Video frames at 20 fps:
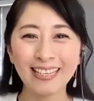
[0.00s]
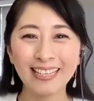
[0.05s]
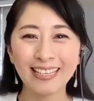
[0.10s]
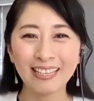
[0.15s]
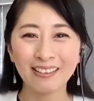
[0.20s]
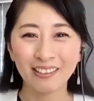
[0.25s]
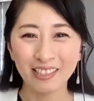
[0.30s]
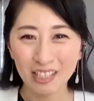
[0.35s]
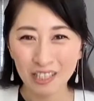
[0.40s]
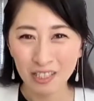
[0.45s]

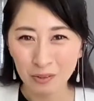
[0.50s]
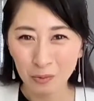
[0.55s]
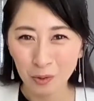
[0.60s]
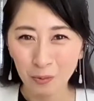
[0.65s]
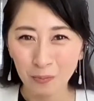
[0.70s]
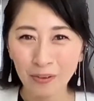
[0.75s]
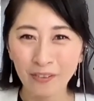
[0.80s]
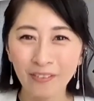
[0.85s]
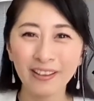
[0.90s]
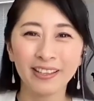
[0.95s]
で、私も
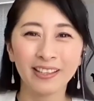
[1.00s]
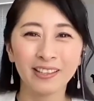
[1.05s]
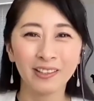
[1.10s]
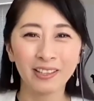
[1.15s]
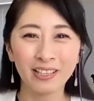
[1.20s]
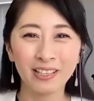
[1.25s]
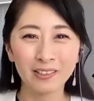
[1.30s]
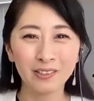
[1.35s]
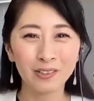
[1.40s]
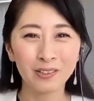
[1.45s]
周りに
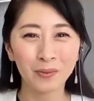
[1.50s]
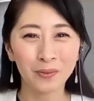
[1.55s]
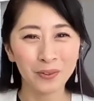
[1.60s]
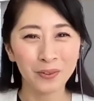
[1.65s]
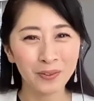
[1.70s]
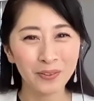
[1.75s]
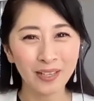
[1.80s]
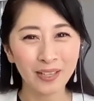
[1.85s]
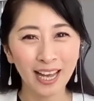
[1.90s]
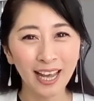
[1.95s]
いるそう
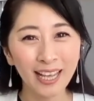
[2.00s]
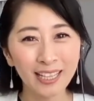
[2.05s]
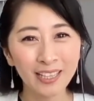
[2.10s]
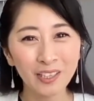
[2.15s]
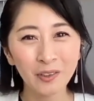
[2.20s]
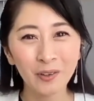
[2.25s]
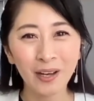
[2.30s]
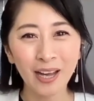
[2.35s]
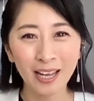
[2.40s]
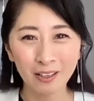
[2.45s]
いう愛
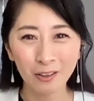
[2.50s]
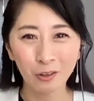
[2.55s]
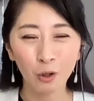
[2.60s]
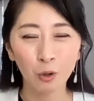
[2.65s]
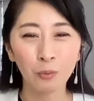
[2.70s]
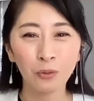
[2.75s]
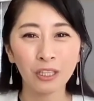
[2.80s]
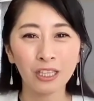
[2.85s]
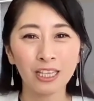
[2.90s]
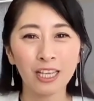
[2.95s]
のある
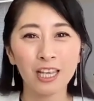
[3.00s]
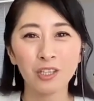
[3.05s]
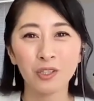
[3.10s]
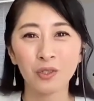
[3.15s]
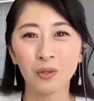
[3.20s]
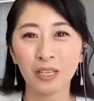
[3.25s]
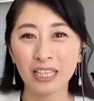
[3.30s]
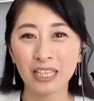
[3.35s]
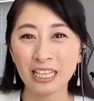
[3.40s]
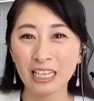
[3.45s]

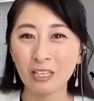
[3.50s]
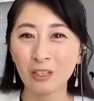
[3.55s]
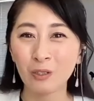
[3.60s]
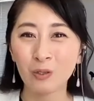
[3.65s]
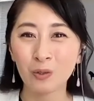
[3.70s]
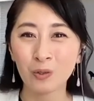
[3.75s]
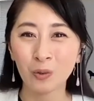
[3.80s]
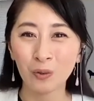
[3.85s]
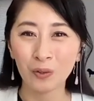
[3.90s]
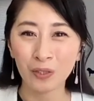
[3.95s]
コミュニケーションきる
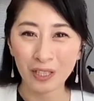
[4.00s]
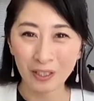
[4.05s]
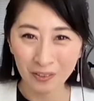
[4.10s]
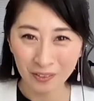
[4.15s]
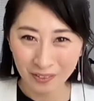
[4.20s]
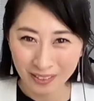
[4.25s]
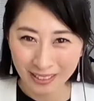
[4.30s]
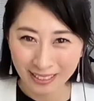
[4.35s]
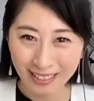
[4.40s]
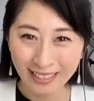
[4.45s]
人をお手
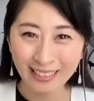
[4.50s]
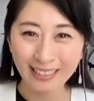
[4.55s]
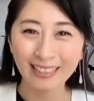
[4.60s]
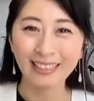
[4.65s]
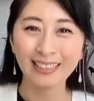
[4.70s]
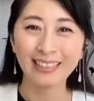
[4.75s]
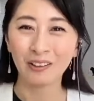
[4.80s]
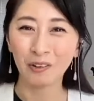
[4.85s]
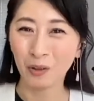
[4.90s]
本に、